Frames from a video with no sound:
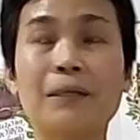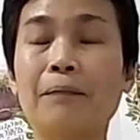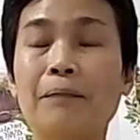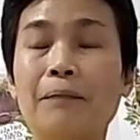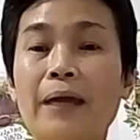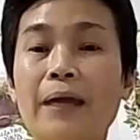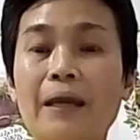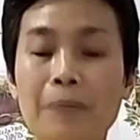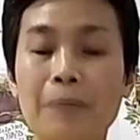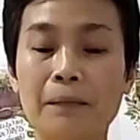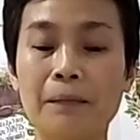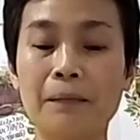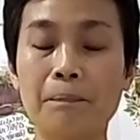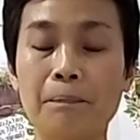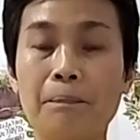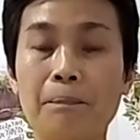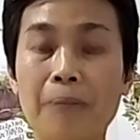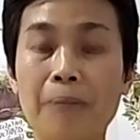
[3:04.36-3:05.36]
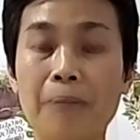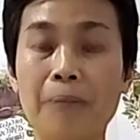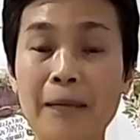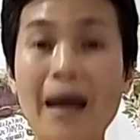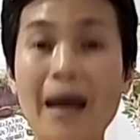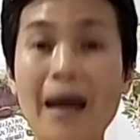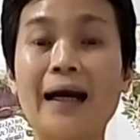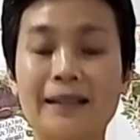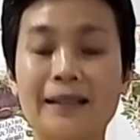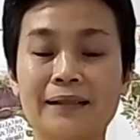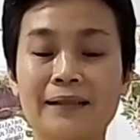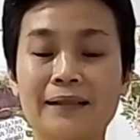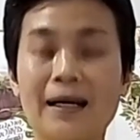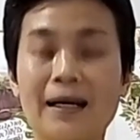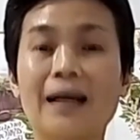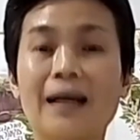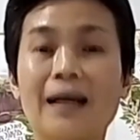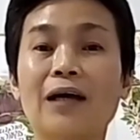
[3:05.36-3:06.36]
ลี่ยนแปลงให้เป็นแปลงผัก
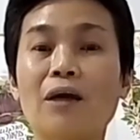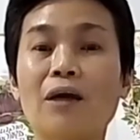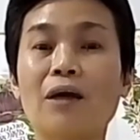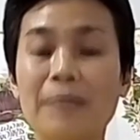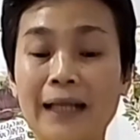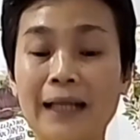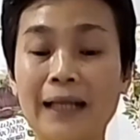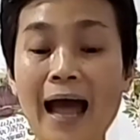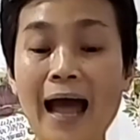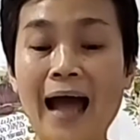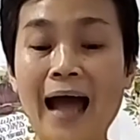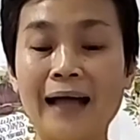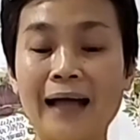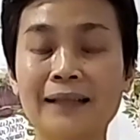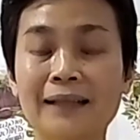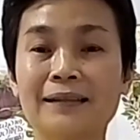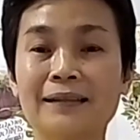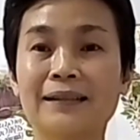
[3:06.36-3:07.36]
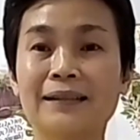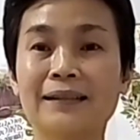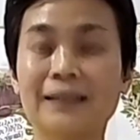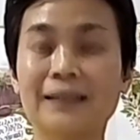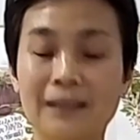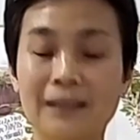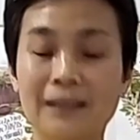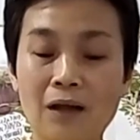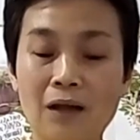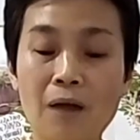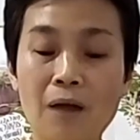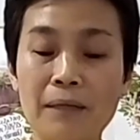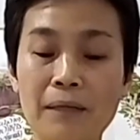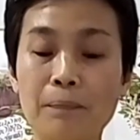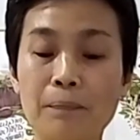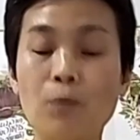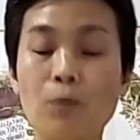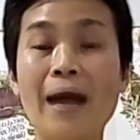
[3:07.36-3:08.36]
นะคะ แล้วก็มีกระถางก็
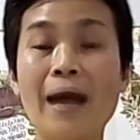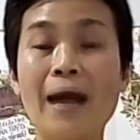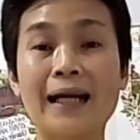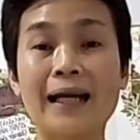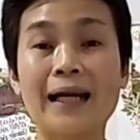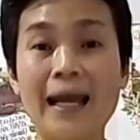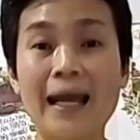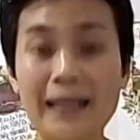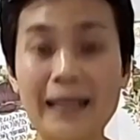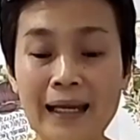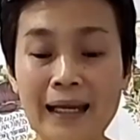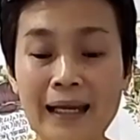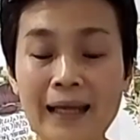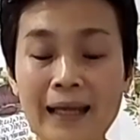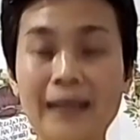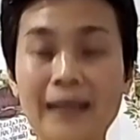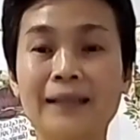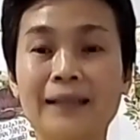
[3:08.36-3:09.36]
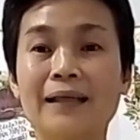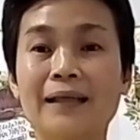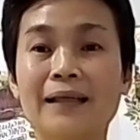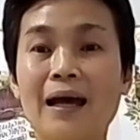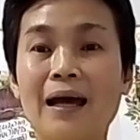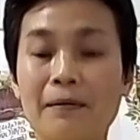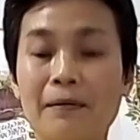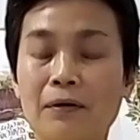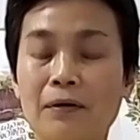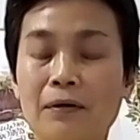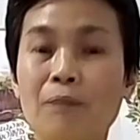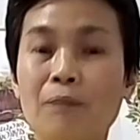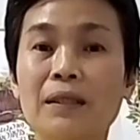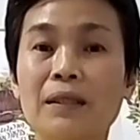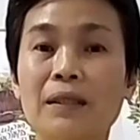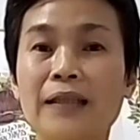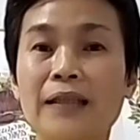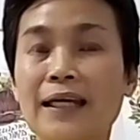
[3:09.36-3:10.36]
มีปลูกผักทานเองอ่า
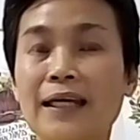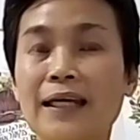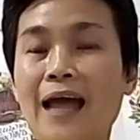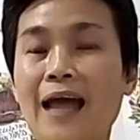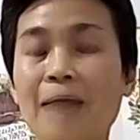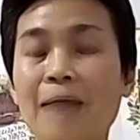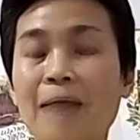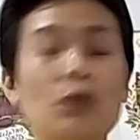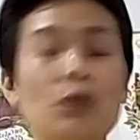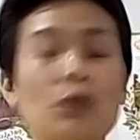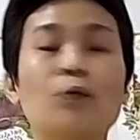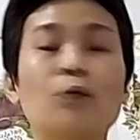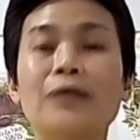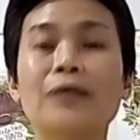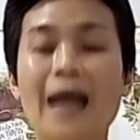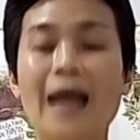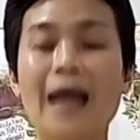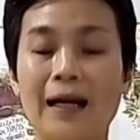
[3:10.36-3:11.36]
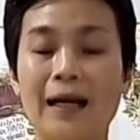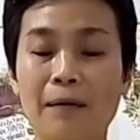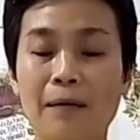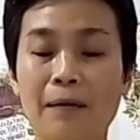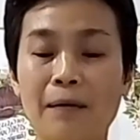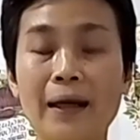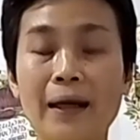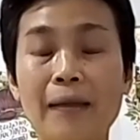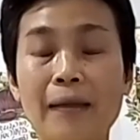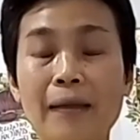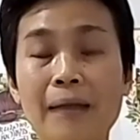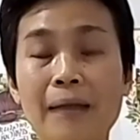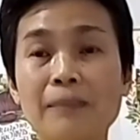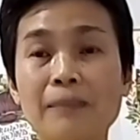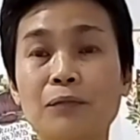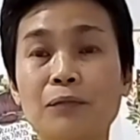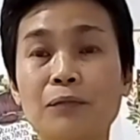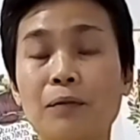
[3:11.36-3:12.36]
ก็มีชายา มีครบทุกอย่างค่ะ เพราะว่า
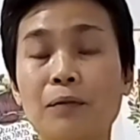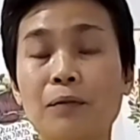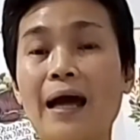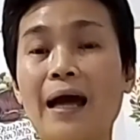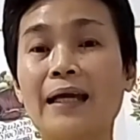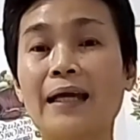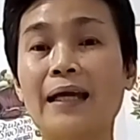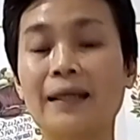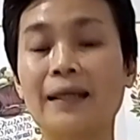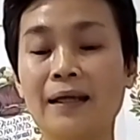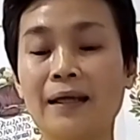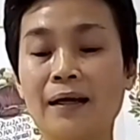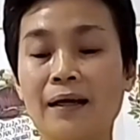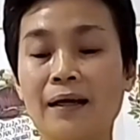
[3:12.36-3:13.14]
ทำน้ำสมุนไพร